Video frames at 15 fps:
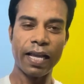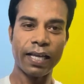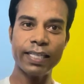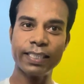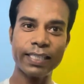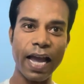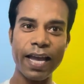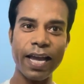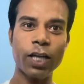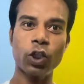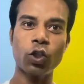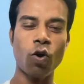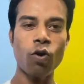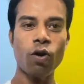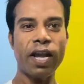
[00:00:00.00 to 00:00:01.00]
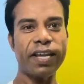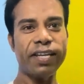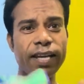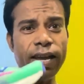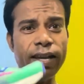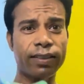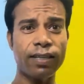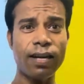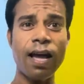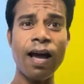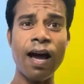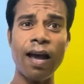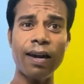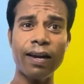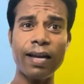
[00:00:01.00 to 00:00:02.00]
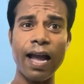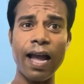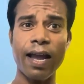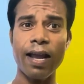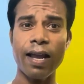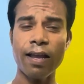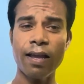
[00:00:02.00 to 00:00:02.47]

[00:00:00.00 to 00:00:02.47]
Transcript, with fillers: इसका एक तो ये इतना हल्का है